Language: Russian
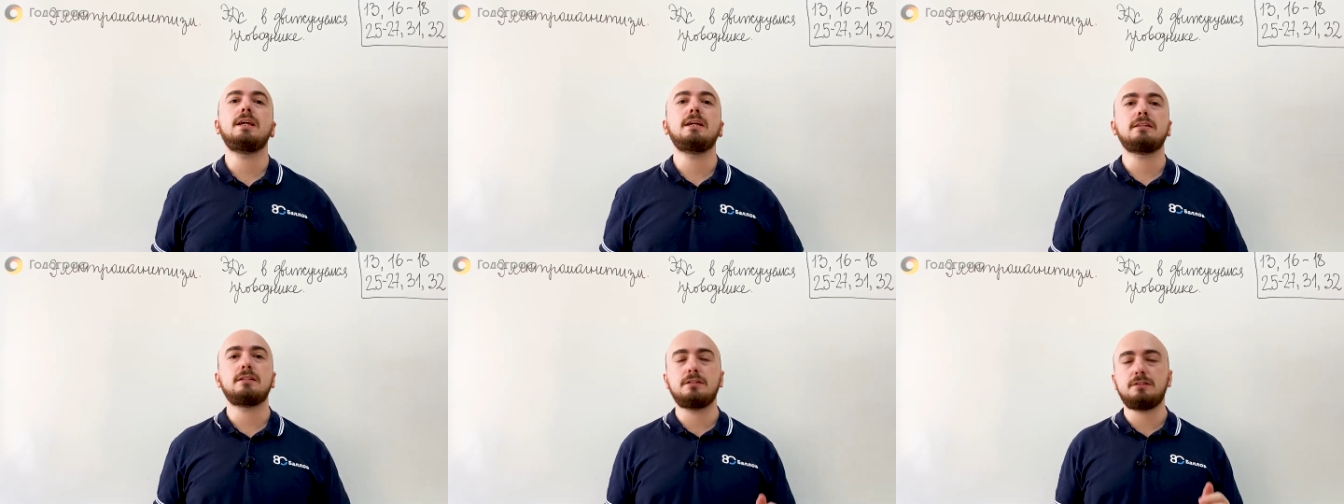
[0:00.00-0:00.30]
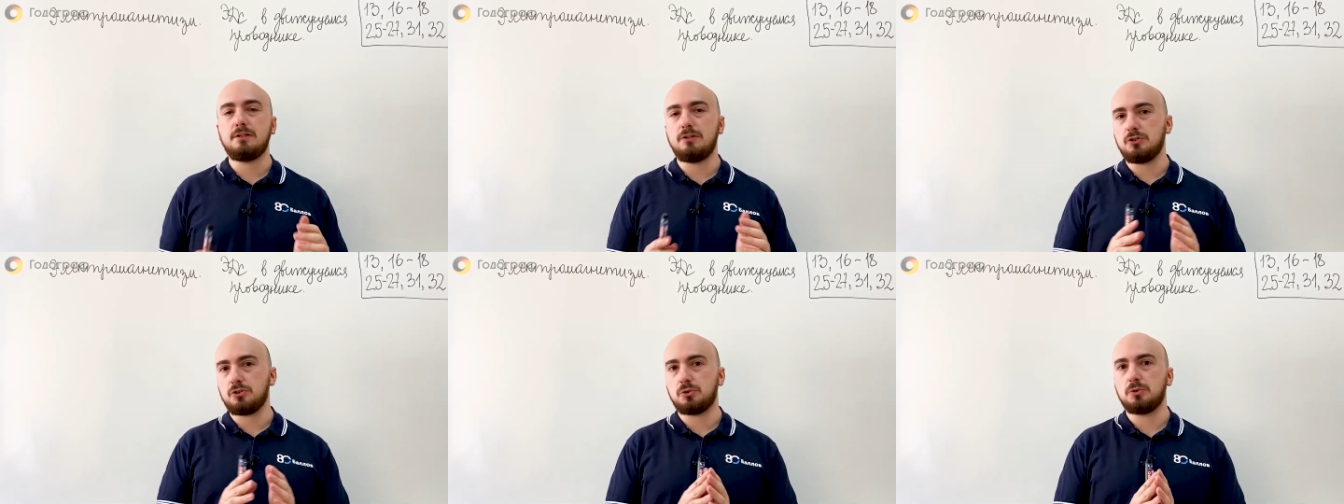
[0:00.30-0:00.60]
Я
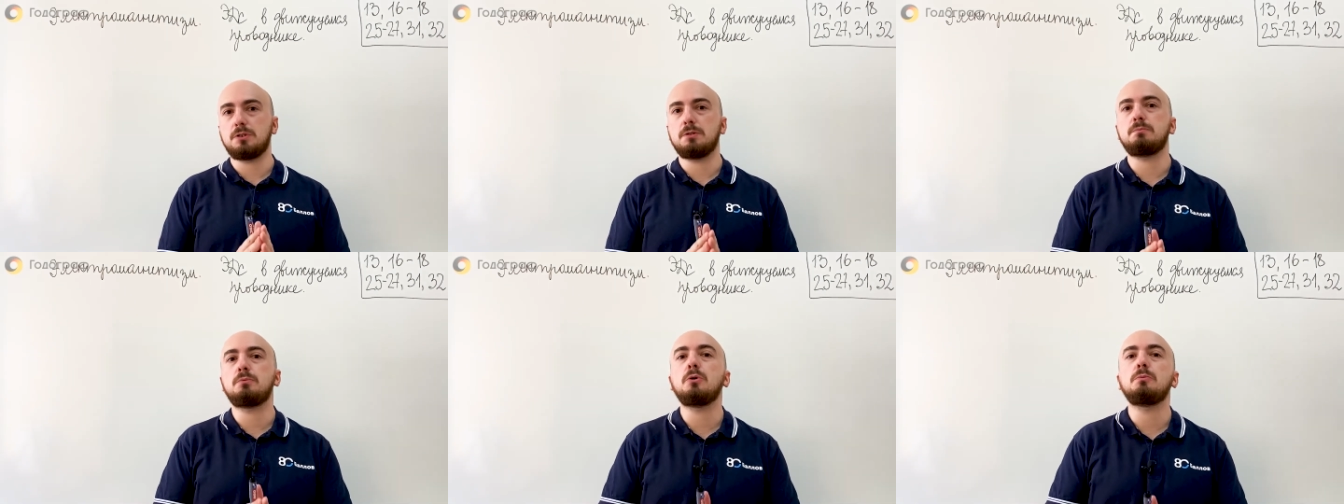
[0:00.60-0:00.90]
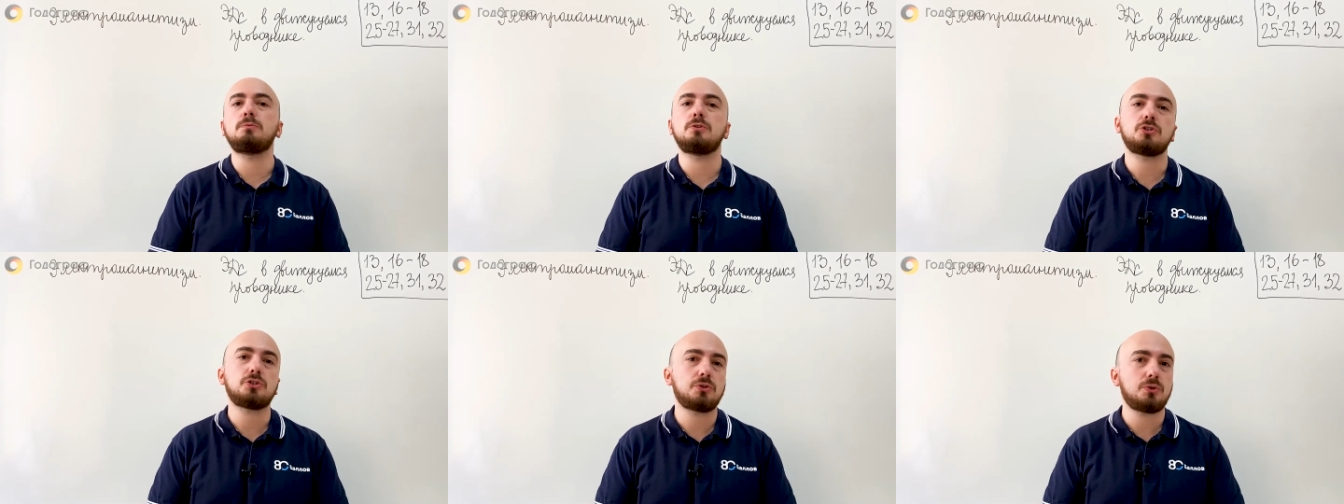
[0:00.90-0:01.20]
надеюсь, что ты
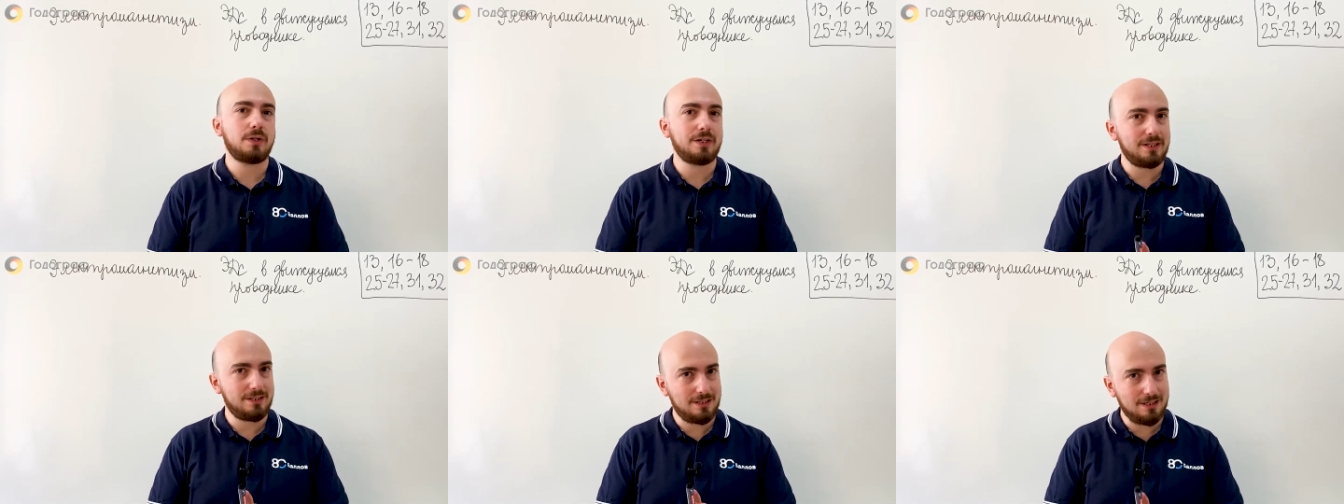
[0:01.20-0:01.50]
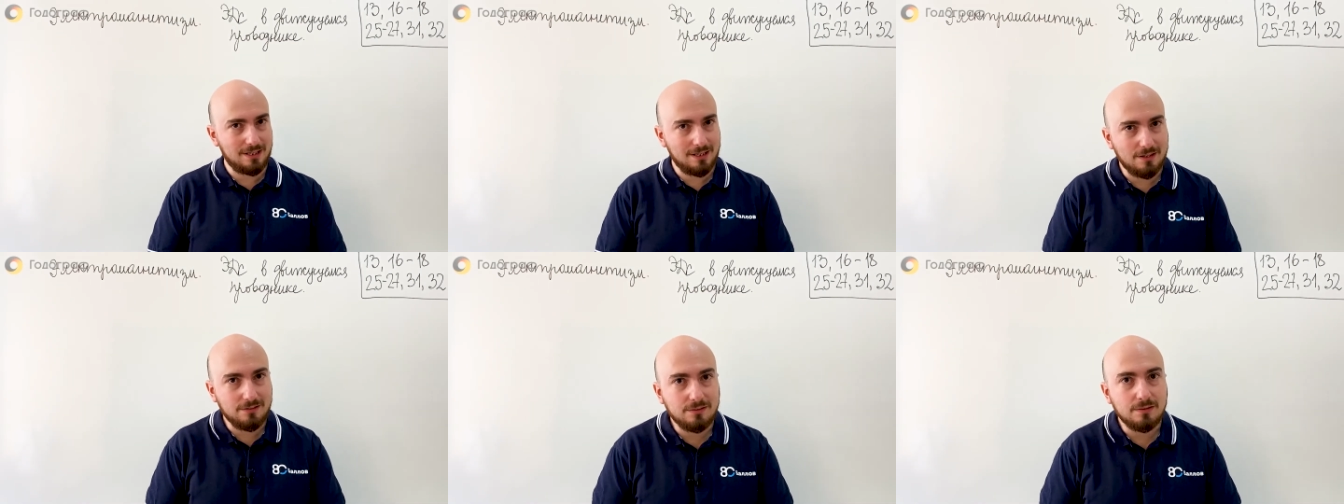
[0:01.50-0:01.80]
помнишь, что
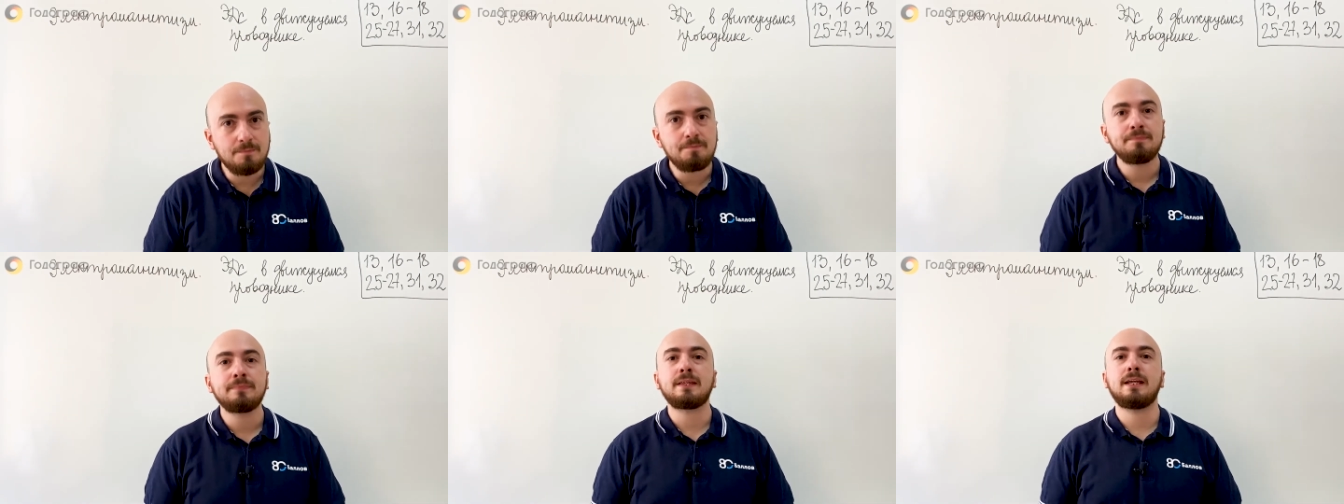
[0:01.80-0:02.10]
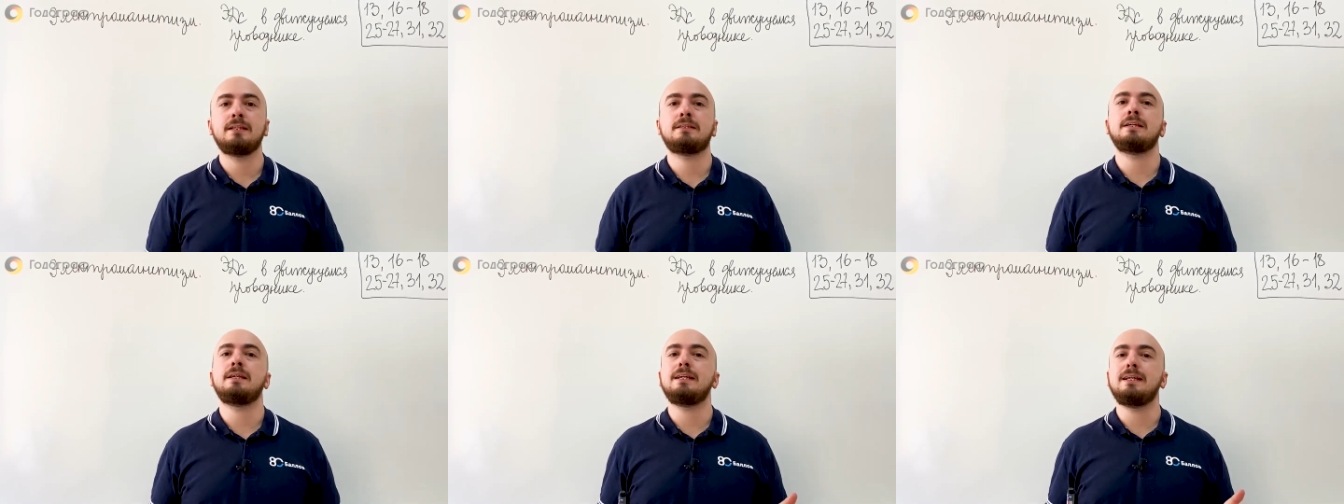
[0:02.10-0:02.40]
ЭДС –
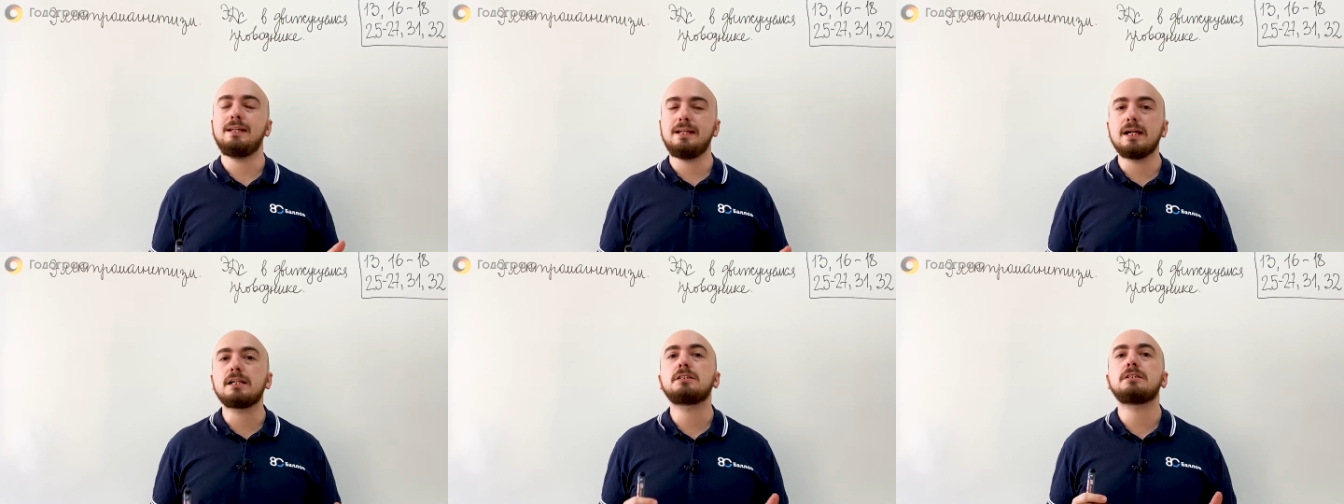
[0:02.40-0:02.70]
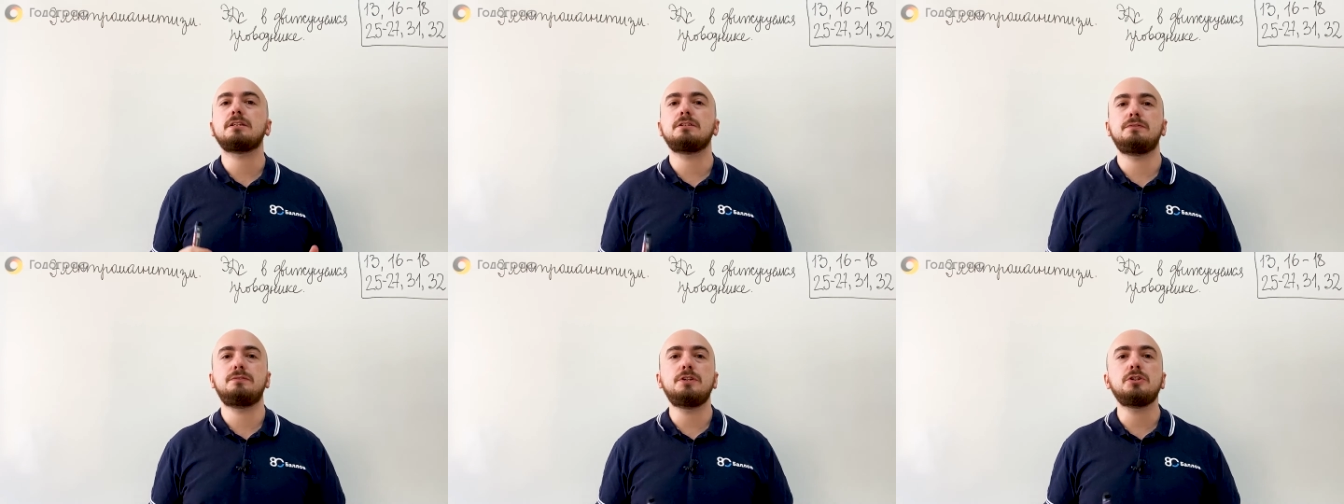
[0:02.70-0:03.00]
это
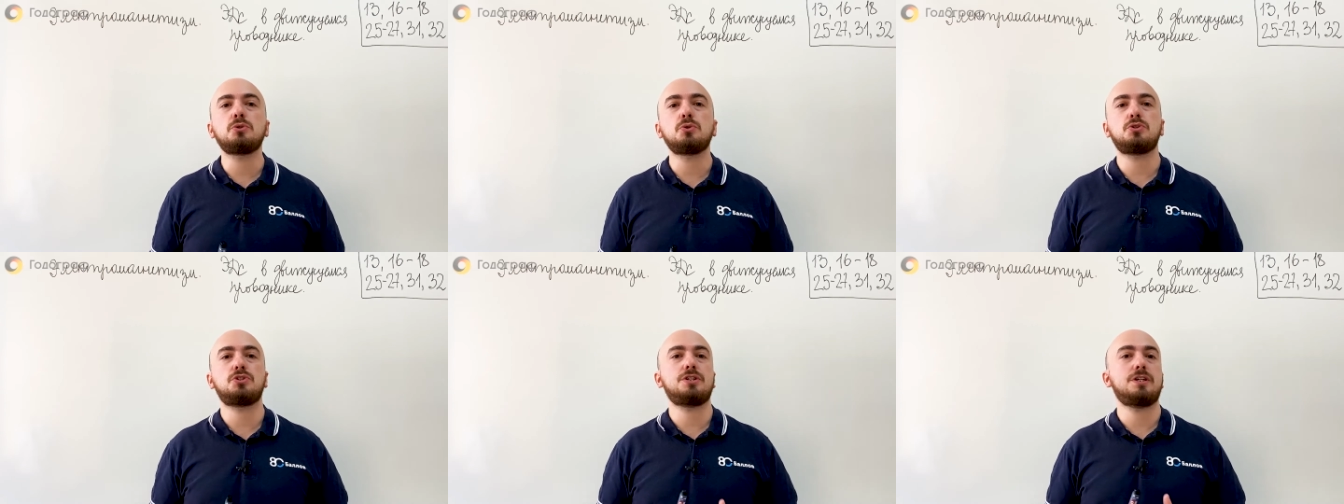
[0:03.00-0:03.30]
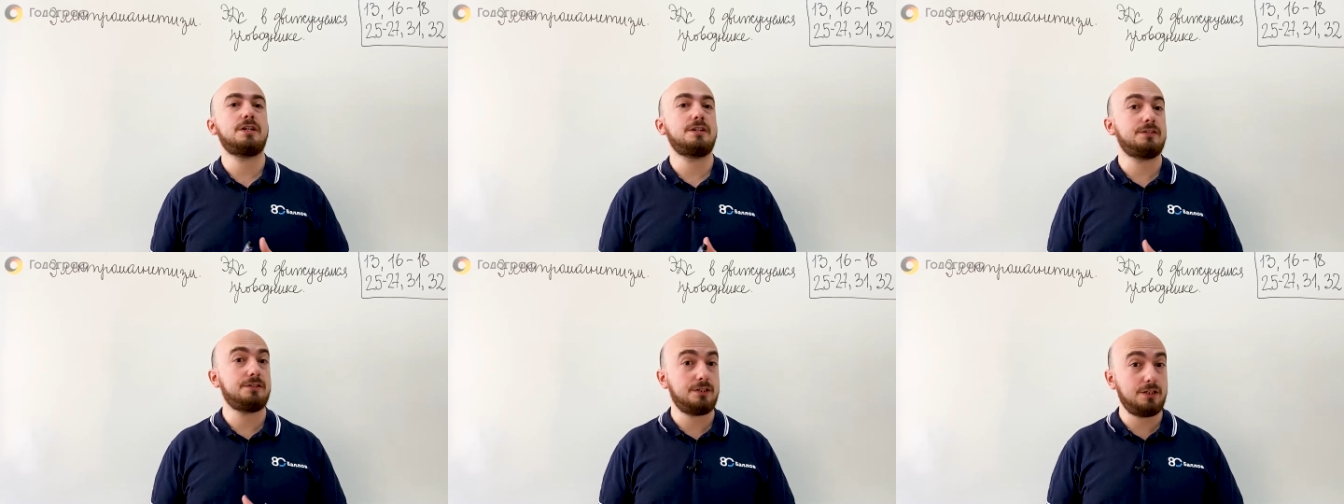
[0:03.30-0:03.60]

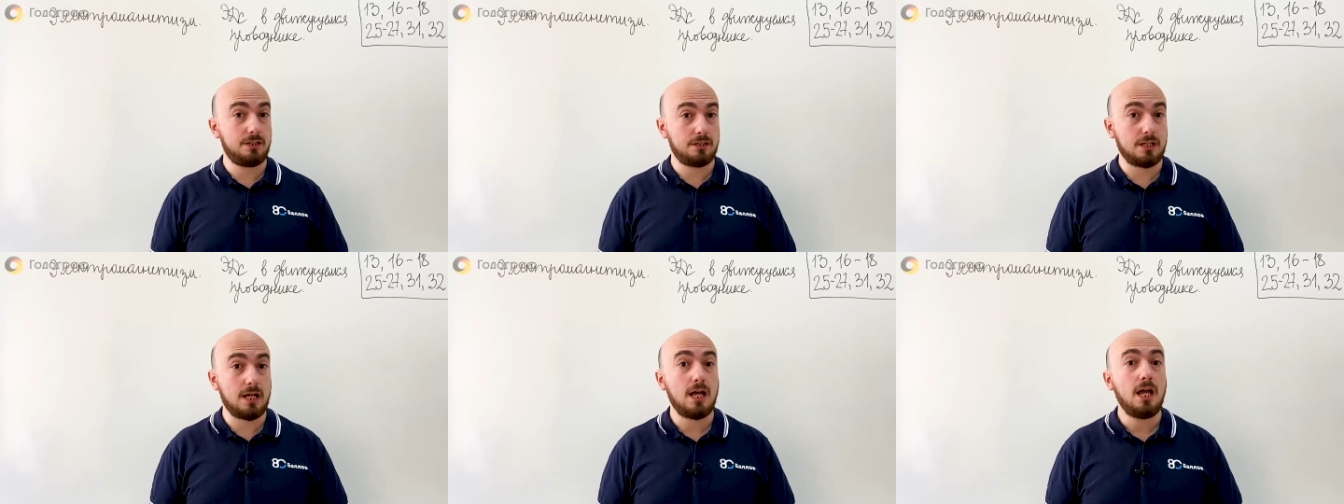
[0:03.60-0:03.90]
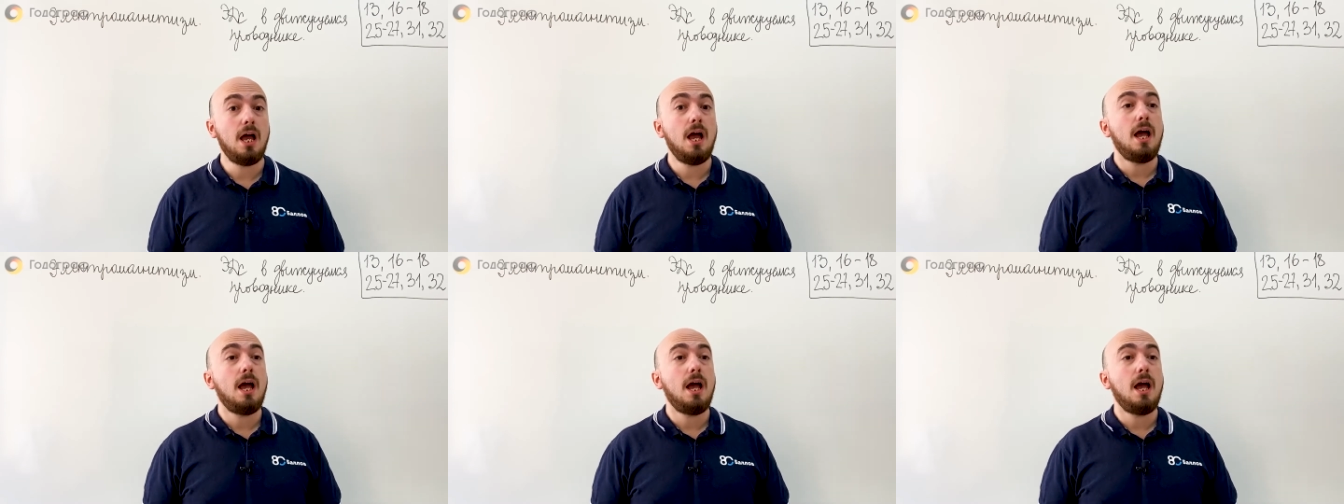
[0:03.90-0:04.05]
электродвижущая сила.